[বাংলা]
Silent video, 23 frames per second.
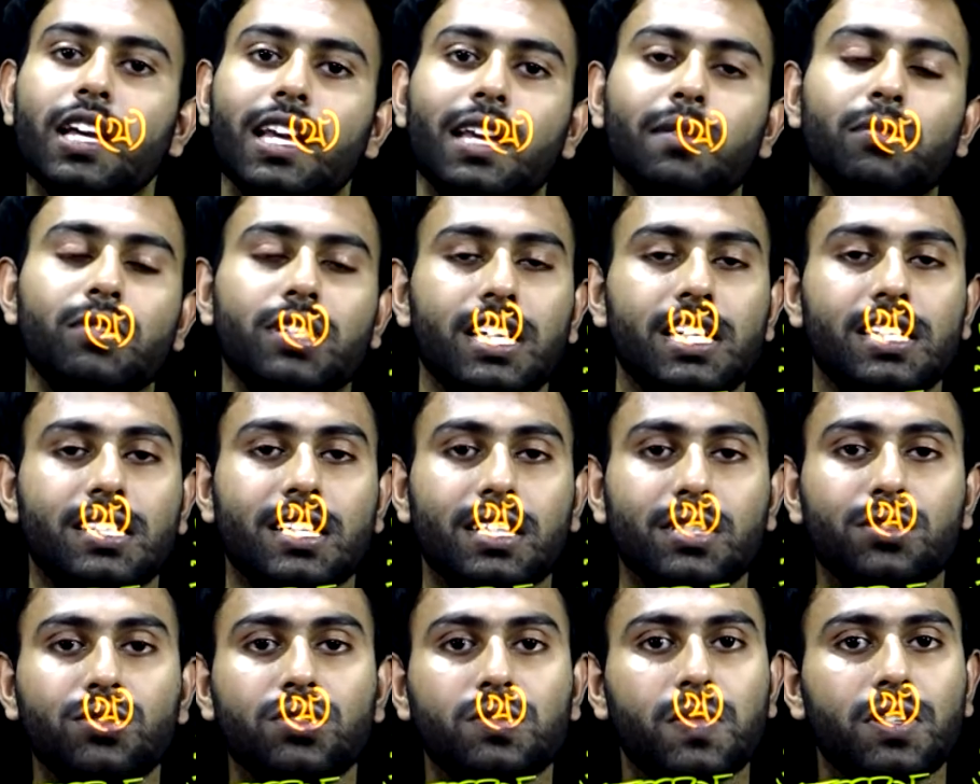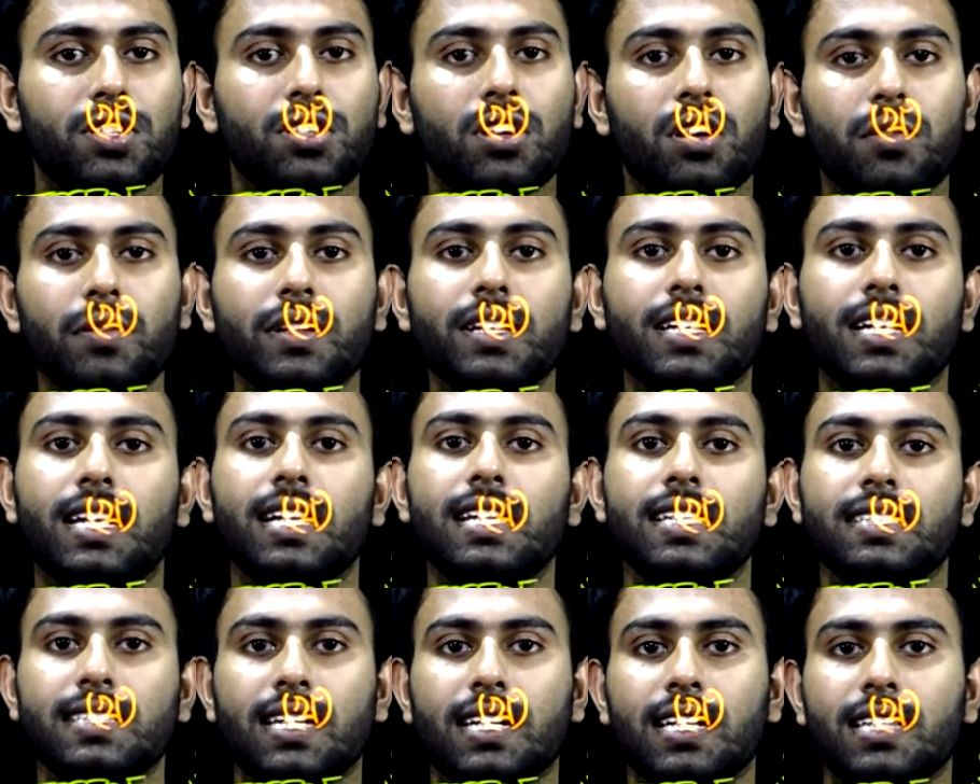এবং এর সাথে উৎপন্ন হবে
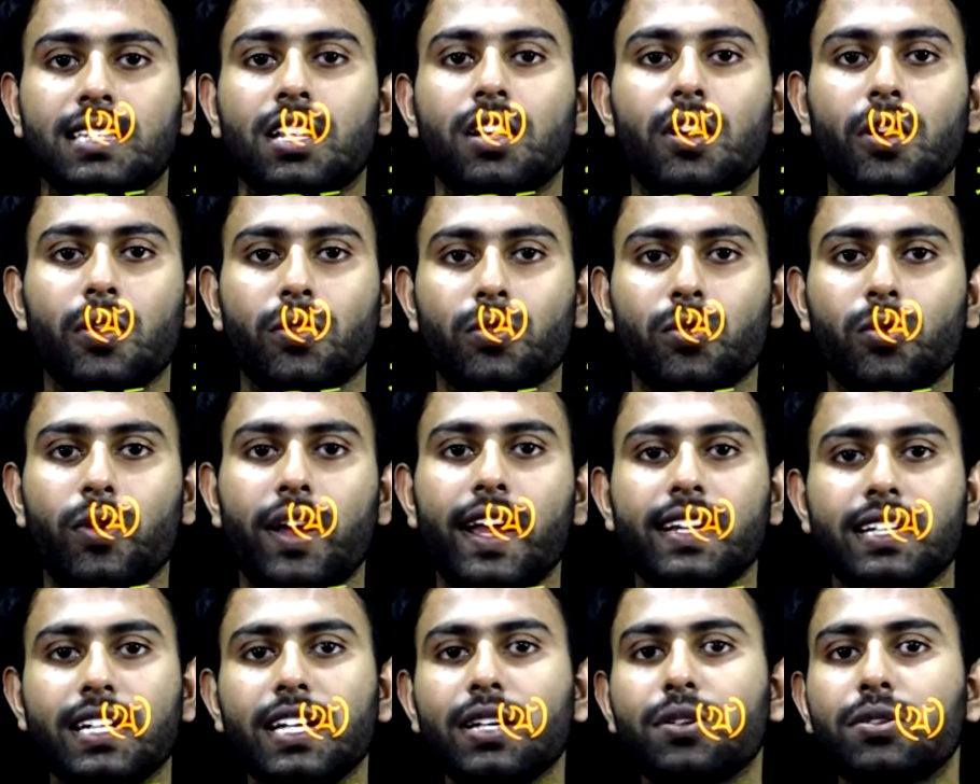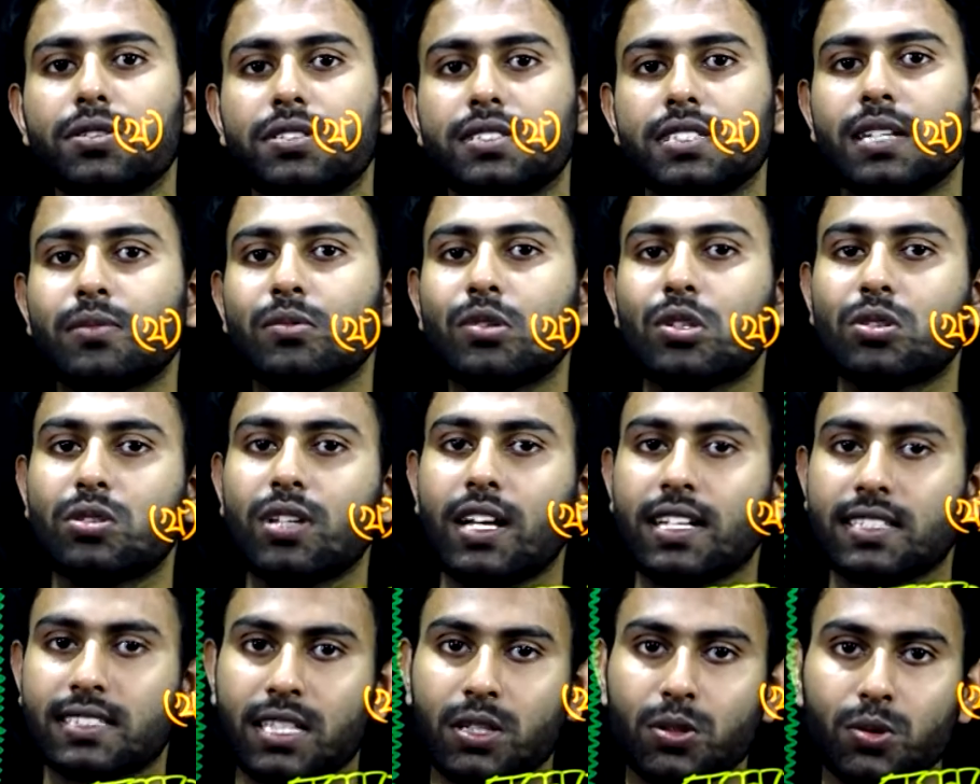গ্লিসারিন তো এইটাই হচ্ছে গিয়ে মূলত
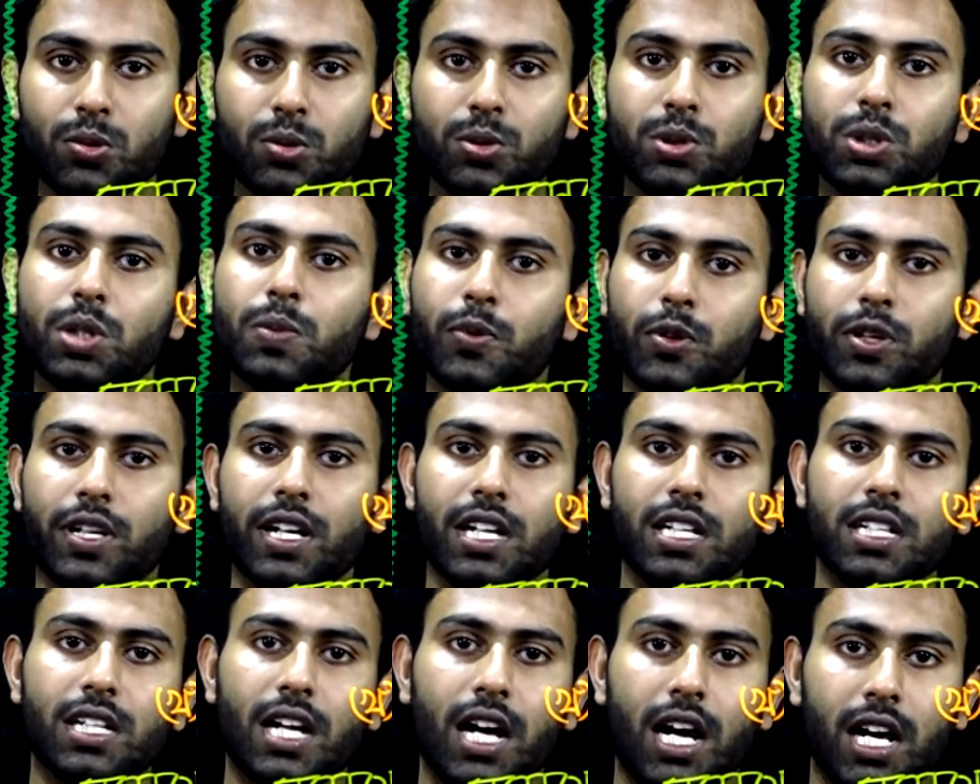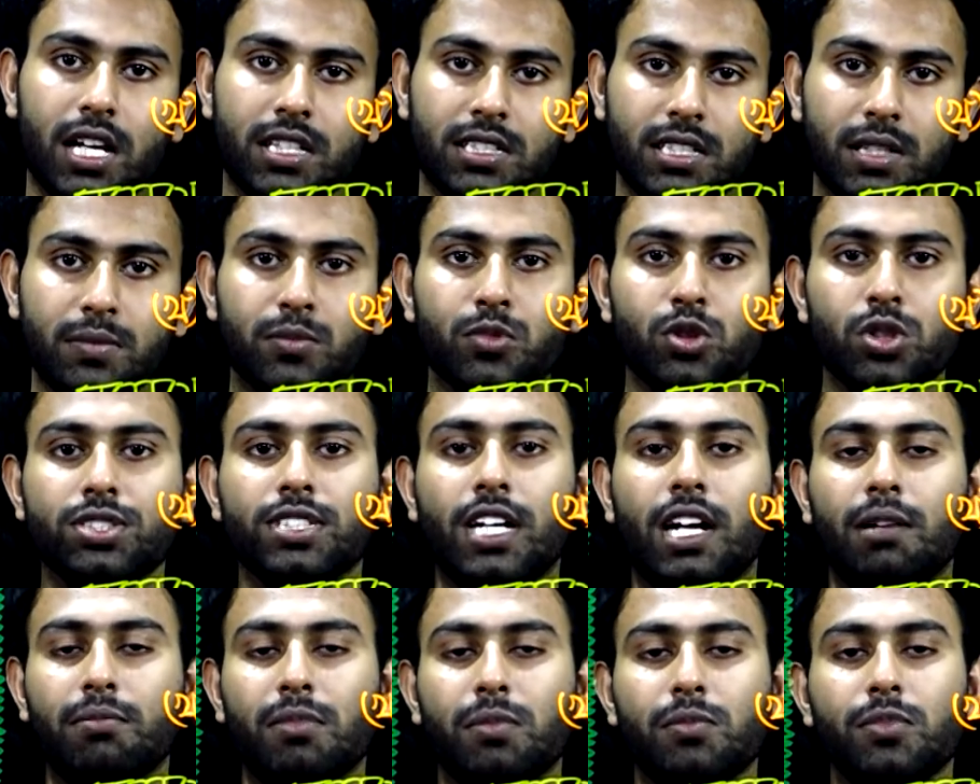আজকের উদ্দীপকের যে মূল
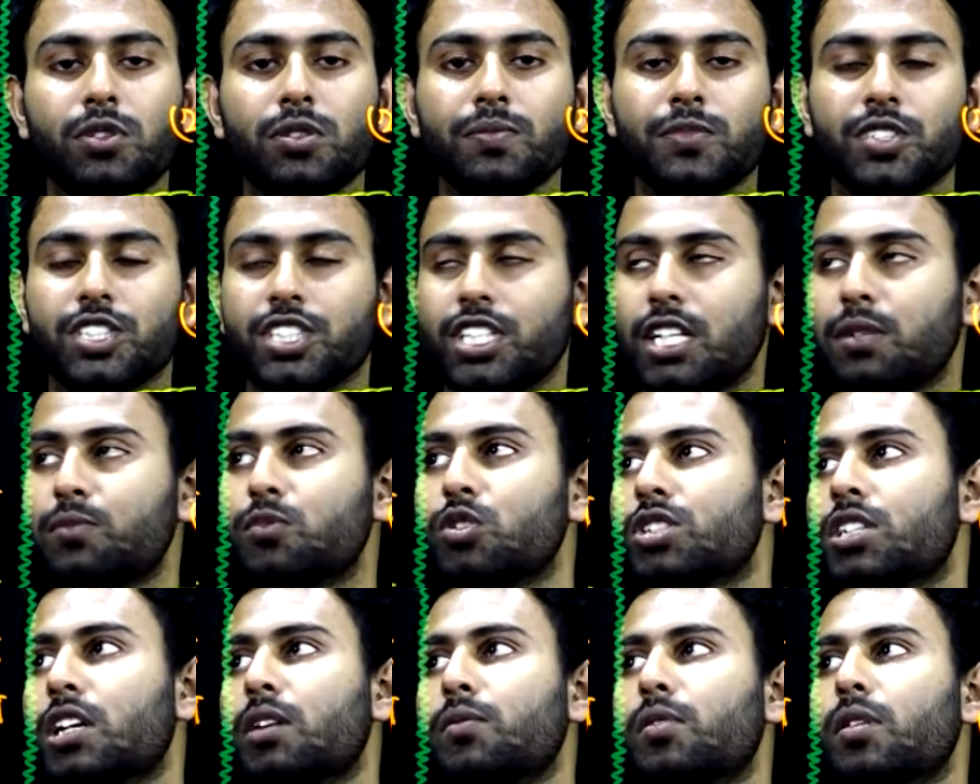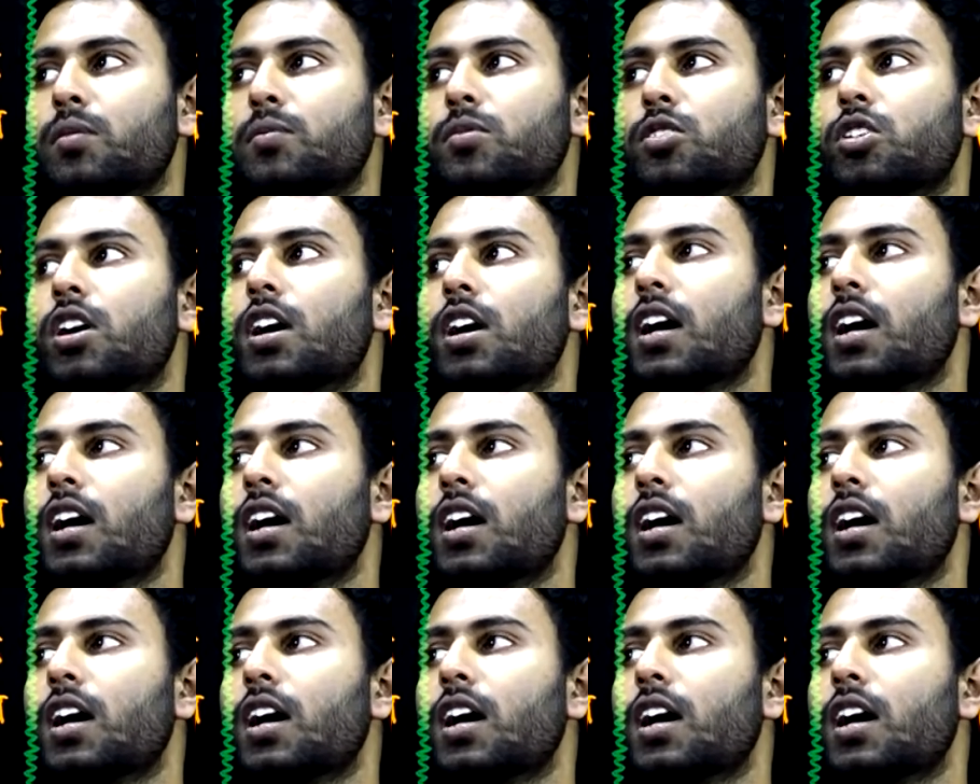সারমর্ম সেই মূল সারমর্ম